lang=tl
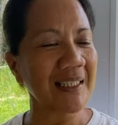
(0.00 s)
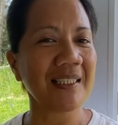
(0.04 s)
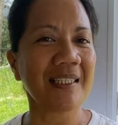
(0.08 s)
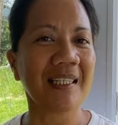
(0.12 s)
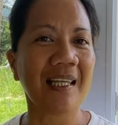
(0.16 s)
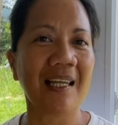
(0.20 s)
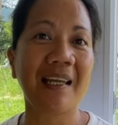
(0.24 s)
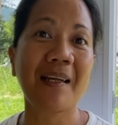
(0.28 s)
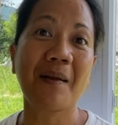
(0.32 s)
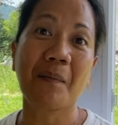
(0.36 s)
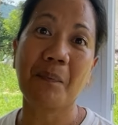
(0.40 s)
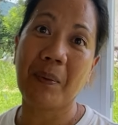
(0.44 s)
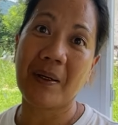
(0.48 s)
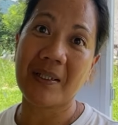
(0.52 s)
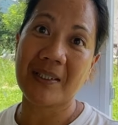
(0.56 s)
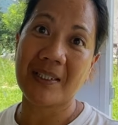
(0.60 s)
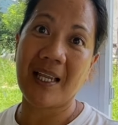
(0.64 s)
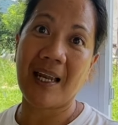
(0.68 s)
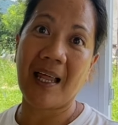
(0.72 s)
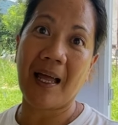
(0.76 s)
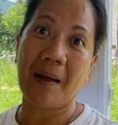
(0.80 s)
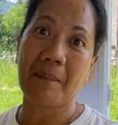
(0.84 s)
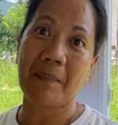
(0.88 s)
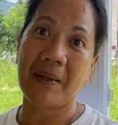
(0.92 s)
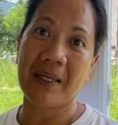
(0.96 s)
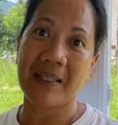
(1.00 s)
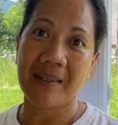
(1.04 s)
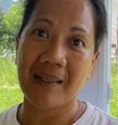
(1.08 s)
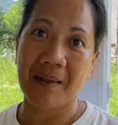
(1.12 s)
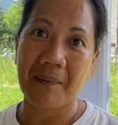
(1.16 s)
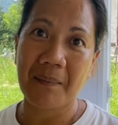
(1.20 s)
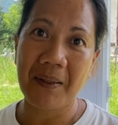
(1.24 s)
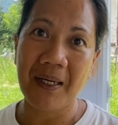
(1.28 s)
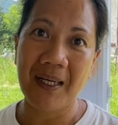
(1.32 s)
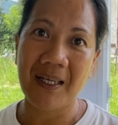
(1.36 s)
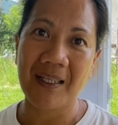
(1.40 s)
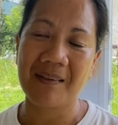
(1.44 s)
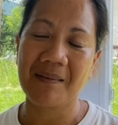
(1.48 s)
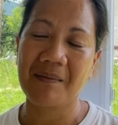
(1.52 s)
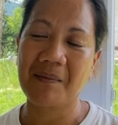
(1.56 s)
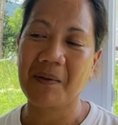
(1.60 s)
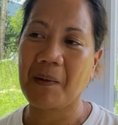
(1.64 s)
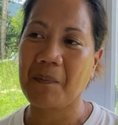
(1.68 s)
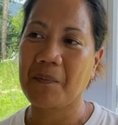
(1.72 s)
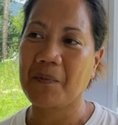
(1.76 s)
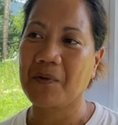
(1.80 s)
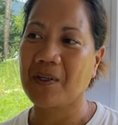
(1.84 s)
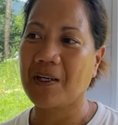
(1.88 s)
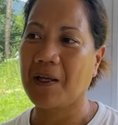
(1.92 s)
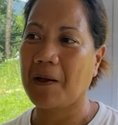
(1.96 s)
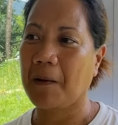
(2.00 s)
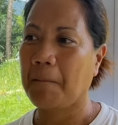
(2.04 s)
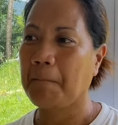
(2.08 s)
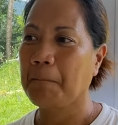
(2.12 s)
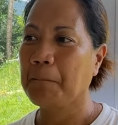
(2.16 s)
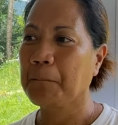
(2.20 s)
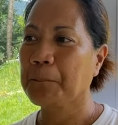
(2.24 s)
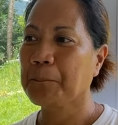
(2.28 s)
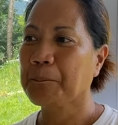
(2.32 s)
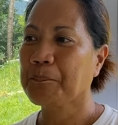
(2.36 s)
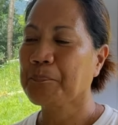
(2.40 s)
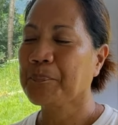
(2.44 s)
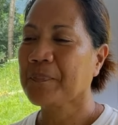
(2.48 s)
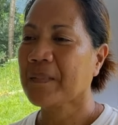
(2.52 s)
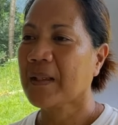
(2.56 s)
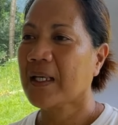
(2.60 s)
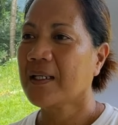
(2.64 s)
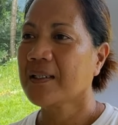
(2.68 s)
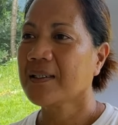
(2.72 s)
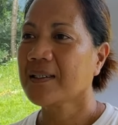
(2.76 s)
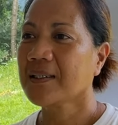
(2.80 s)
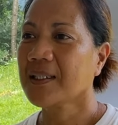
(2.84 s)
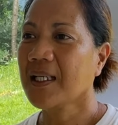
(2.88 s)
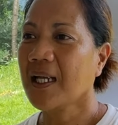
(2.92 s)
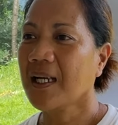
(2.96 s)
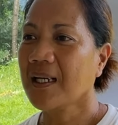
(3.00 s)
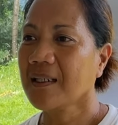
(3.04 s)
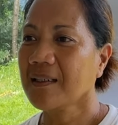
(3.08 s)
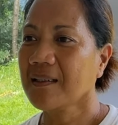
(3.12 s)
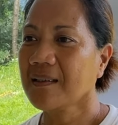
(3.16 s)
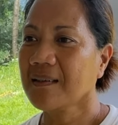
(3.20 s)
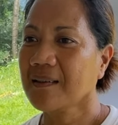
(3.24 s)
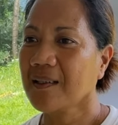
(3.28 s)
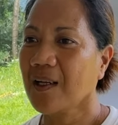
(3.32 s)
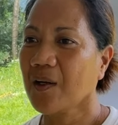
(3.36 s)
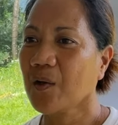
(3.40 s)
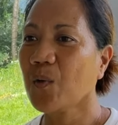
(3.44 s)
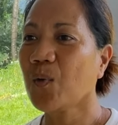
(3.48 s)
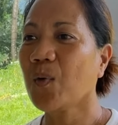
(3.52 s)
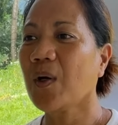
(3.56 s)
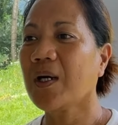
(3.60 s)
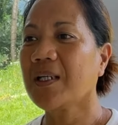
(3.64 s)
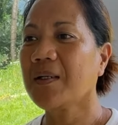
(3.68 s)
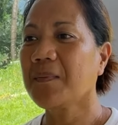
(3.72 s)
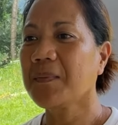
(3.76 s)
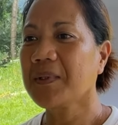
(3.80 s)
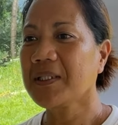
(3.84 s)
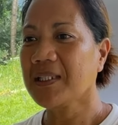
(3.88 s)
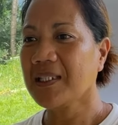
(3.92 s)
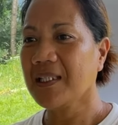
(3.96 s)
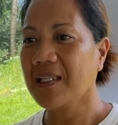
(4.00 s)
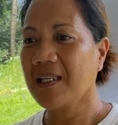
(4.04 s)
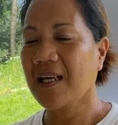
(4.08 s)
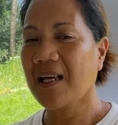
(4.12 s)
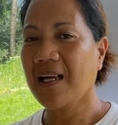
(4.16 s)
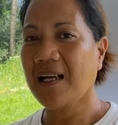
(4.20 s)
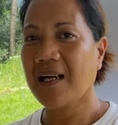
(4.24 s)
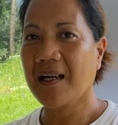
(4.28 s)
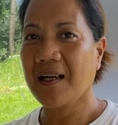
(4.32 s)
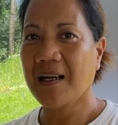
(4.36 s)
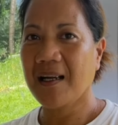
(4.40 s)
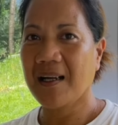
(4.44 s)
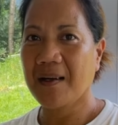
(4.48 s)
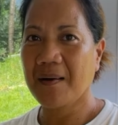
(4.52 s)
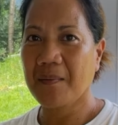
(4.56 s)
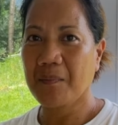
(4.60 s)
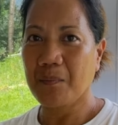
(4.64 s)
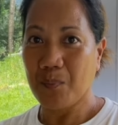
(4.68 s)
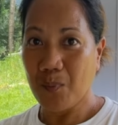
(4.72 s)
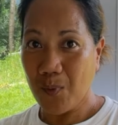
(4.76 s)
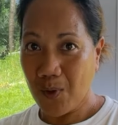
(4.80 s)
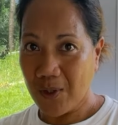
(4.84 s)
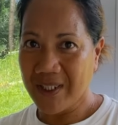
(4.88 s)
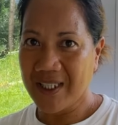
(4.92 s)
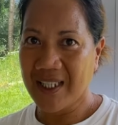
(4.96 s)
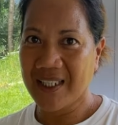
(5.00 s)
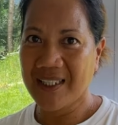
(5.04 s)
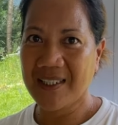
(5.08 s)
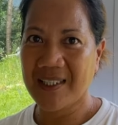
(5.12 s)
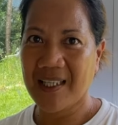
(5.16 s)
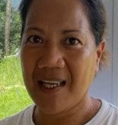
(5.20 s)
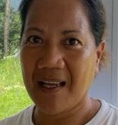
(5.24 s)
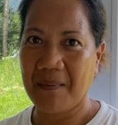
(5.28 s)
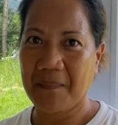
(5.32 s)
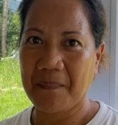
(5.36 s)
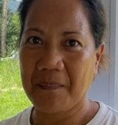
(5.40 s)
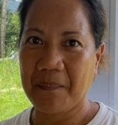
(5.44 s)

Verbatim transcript: sila ng pasalamat naman. Muna, sang nagkuha naman sila board exam. Board exam.